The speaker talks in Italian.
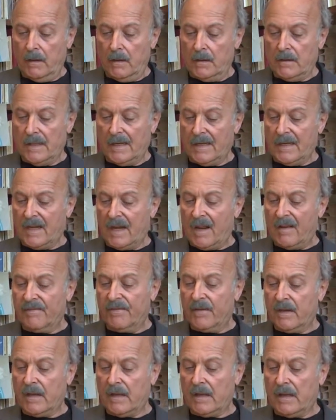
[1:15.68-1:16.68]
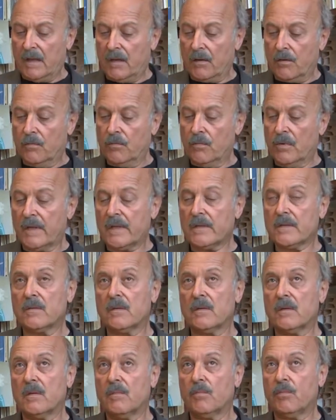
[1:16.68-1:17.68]
dalla grafica alla
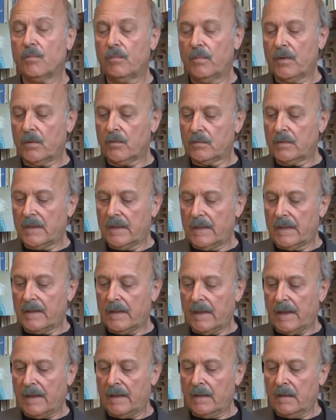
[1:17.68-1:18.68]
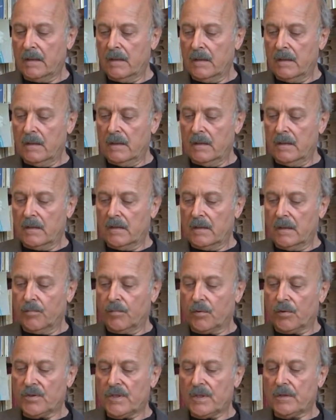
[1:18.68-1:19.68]
comunicazione di pubblica utilità, dal
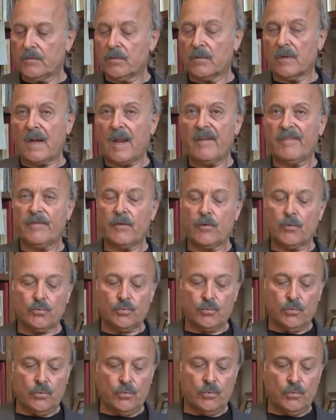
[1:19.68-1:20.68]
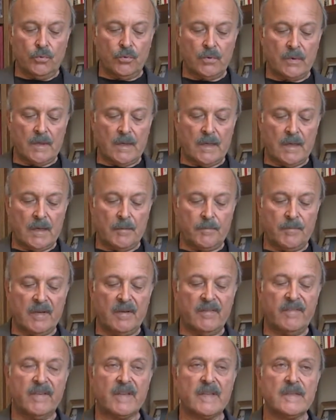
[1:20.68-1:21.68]
progetto grafico to cool alla
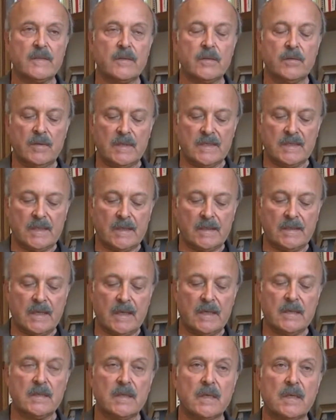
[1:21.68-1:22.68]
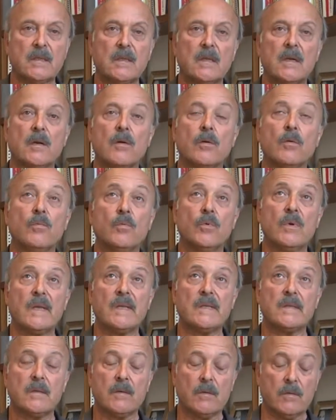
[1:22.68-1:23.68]
pianificazione strategica della
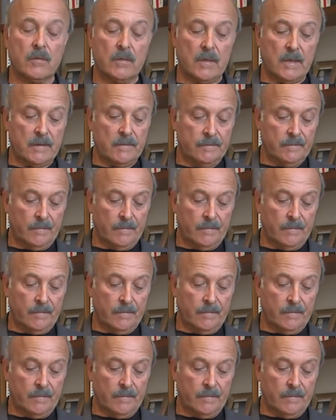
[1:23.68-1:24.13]
comunicazione.